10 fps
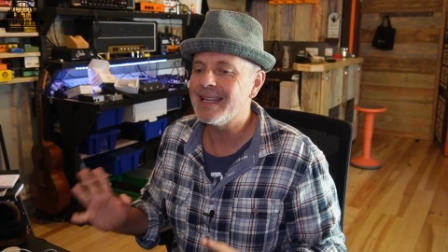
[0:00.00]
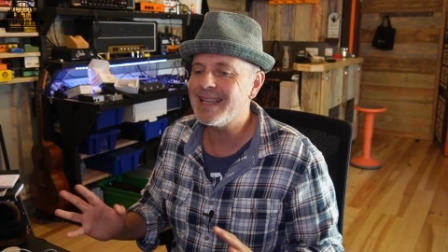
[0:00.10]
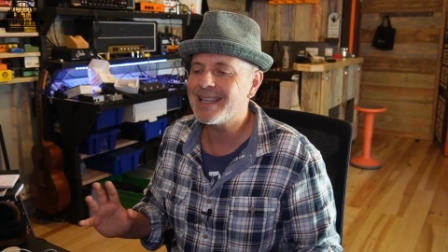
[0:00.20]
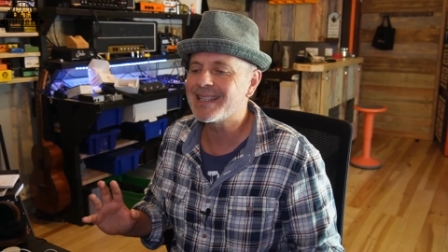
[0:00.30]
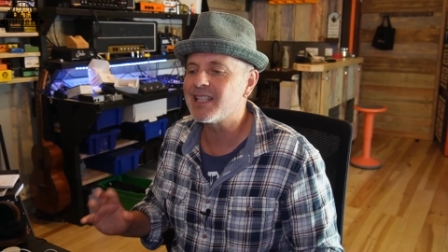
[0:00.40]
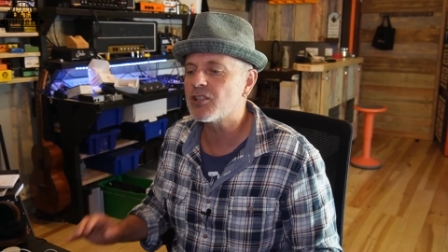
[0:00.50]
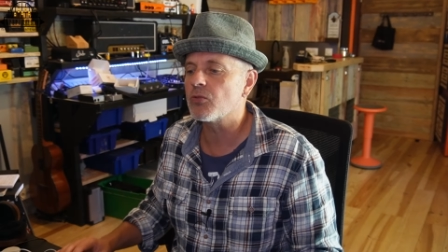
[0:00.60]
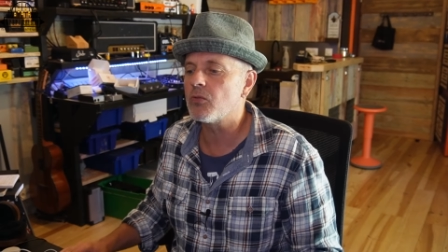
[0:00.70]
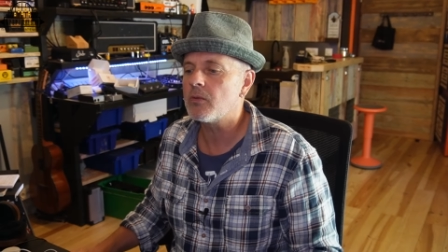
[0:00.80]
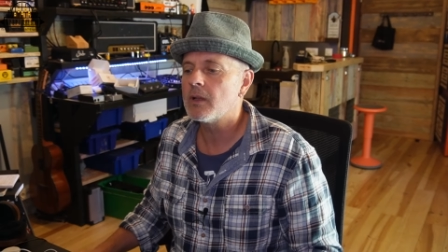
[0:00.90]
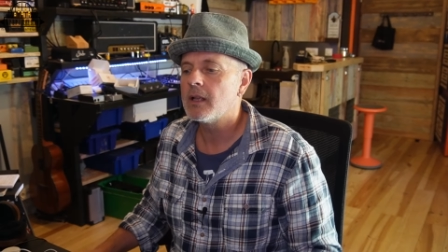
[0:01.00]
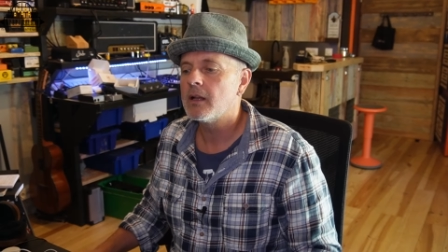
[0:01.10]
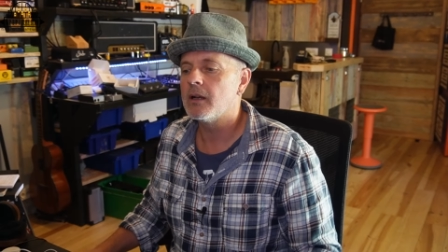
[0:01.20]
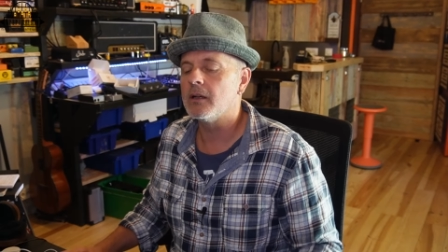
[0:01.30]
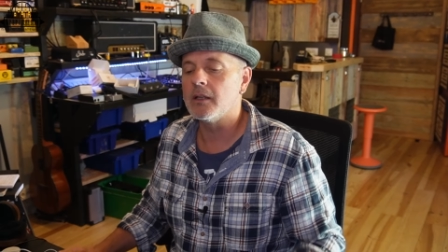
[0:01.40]
et qui sont
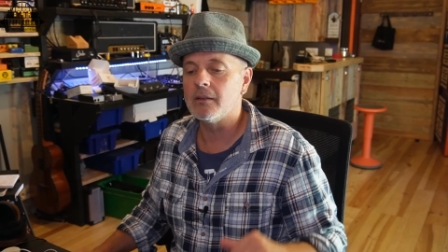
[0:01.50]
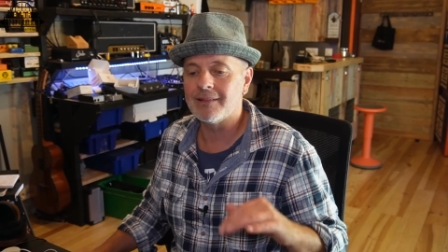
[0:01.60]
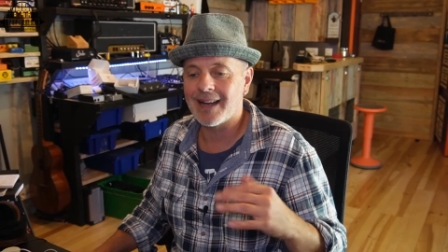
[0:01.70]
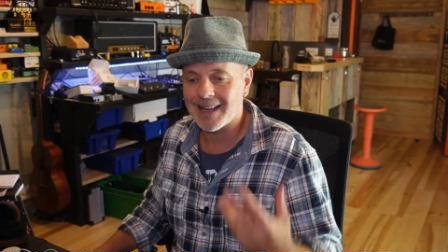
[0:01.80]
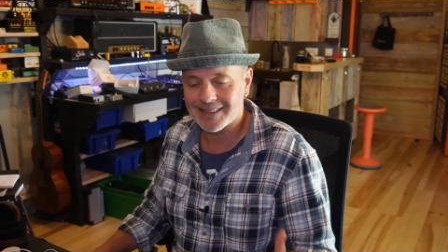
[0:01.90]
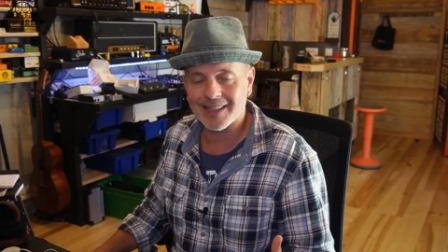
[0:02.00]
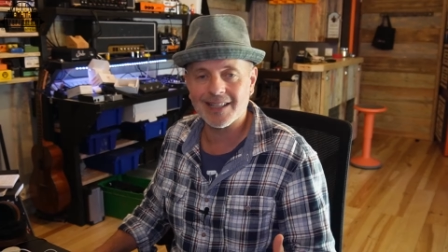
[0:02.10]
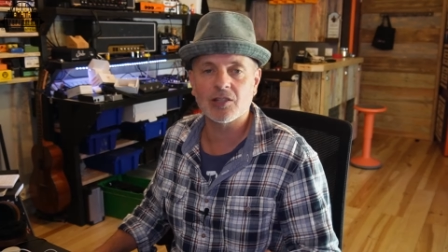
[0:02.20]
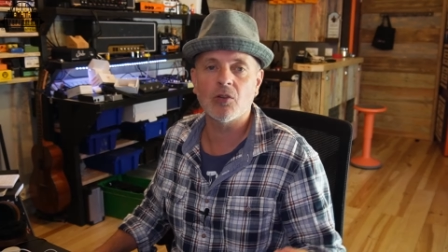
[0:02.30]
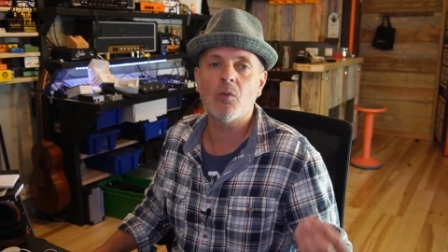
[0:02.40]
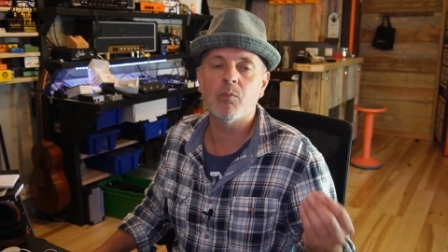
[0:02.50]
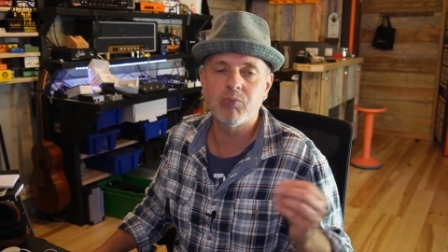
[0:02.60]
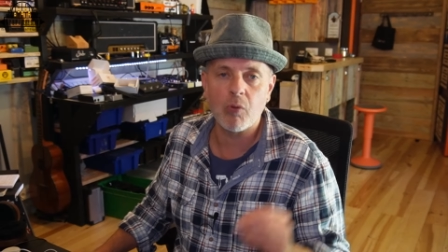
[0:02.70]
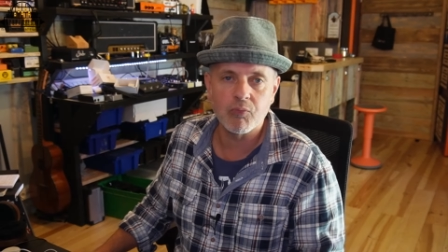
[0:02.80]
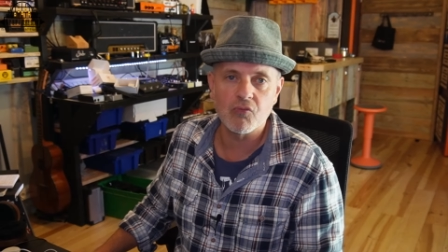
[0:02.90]
euh, intéressantes
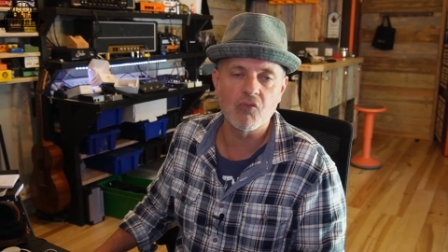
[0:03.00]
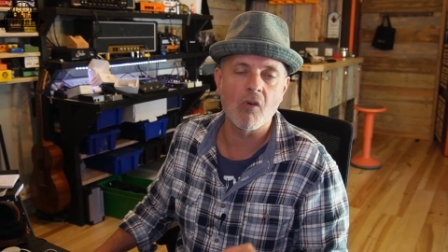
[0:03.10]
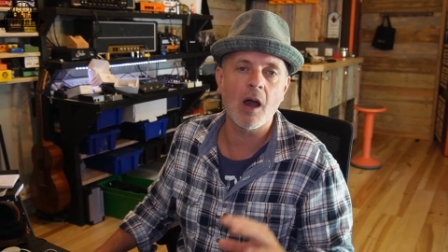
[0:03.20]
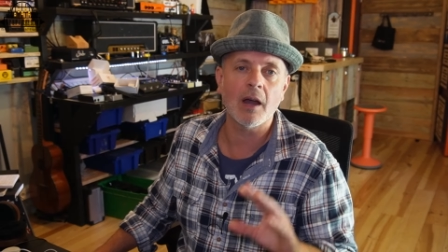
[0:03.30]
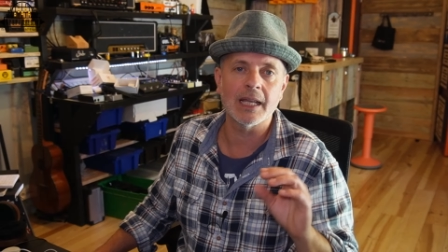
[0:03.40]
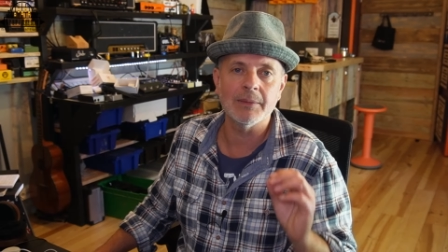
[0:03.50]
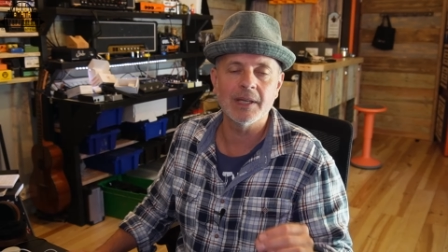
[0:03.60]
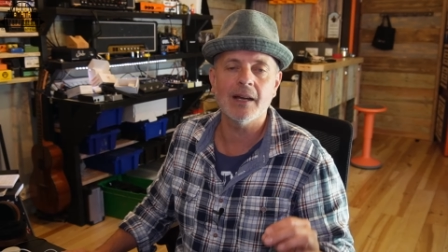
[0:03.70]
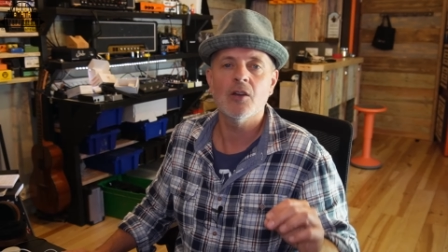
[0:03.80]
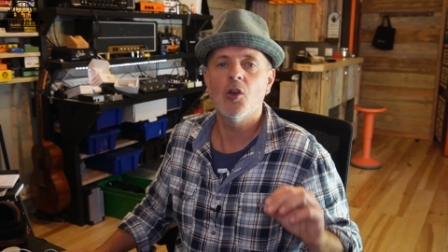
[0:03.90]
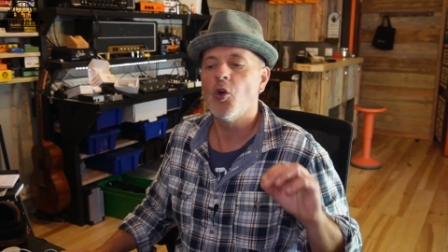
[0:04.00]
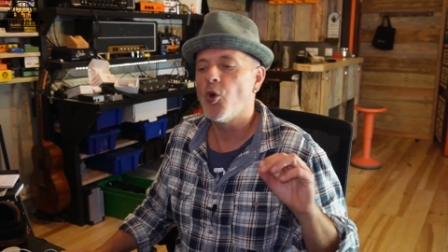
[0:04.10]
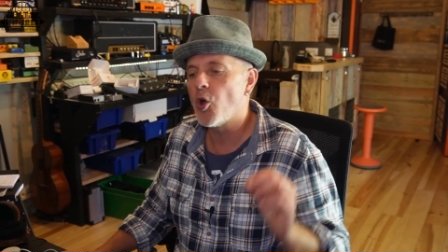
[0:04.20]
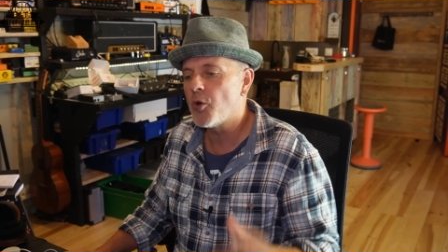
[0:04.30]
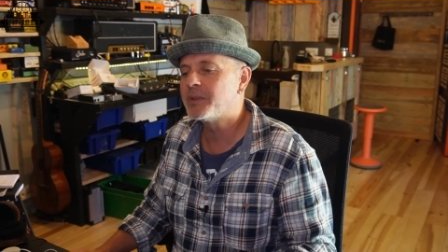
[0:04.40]
pour pouvoir et eh bien
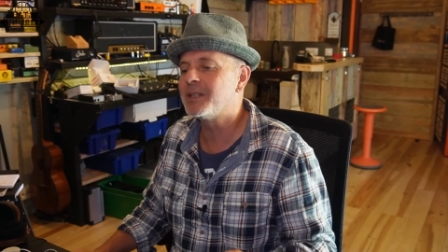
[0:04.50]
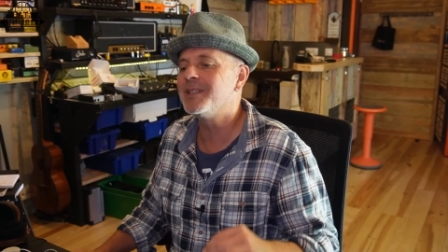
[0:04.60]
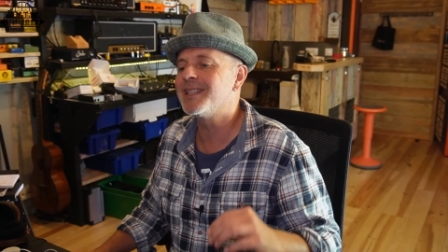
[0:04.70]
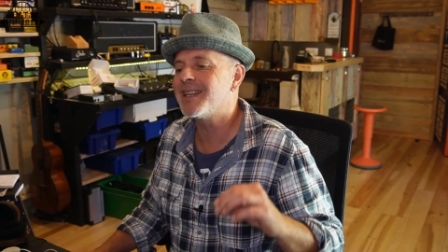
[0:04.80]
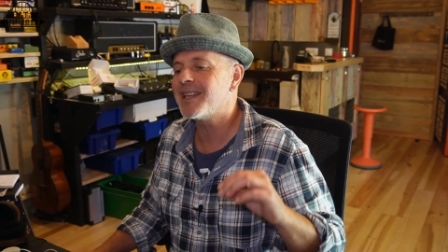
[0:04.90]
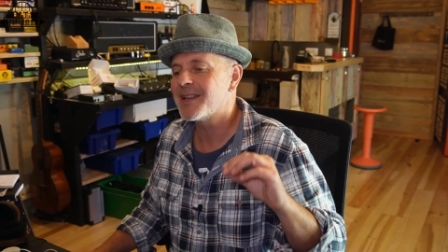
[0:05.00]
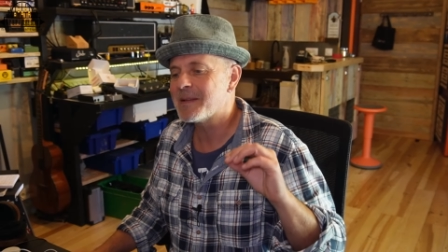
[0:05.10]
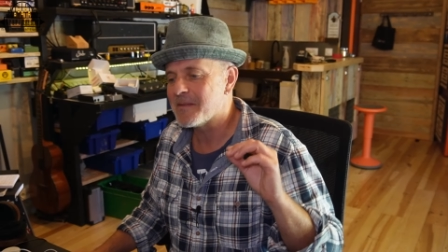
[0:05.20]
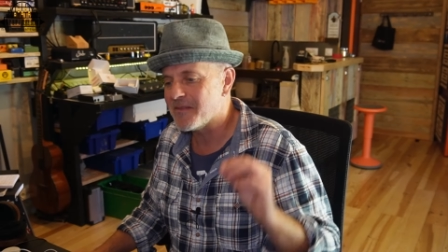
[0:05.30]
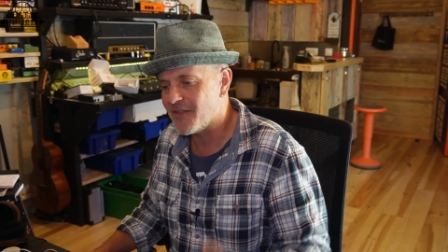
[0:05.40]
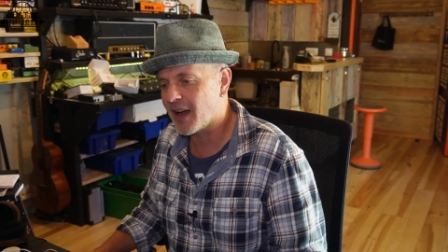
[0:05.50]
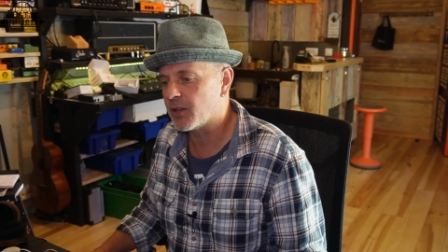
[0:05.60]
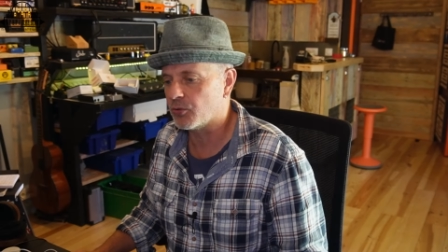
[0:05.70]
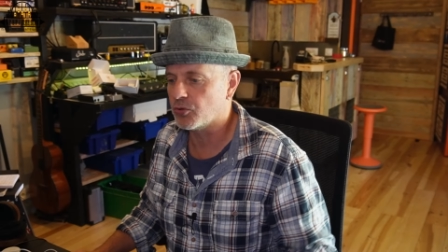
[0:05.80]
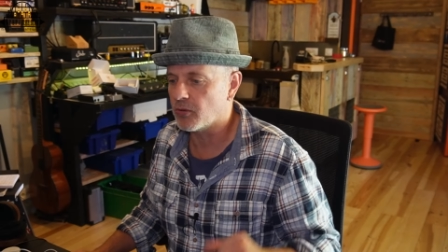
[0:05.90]
optimiser
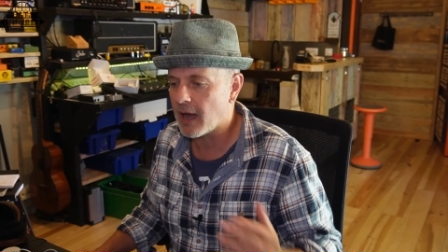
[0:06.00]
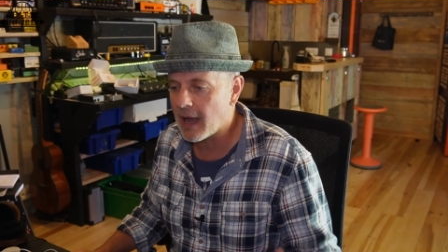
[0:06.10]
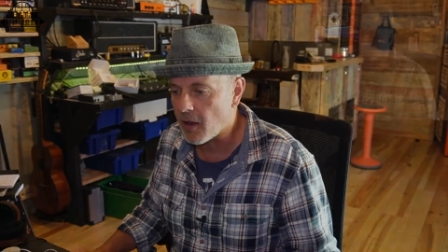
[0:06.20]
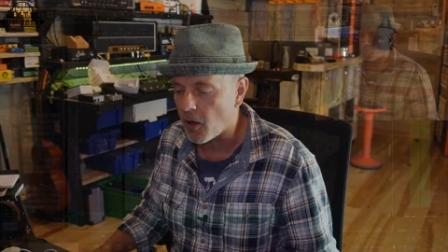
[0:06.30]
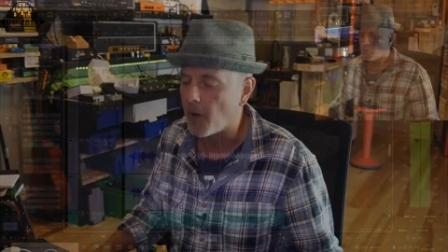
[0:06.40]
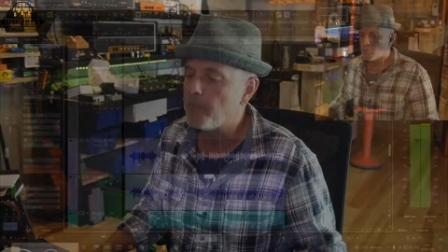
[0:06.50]
vario Audio. Alors,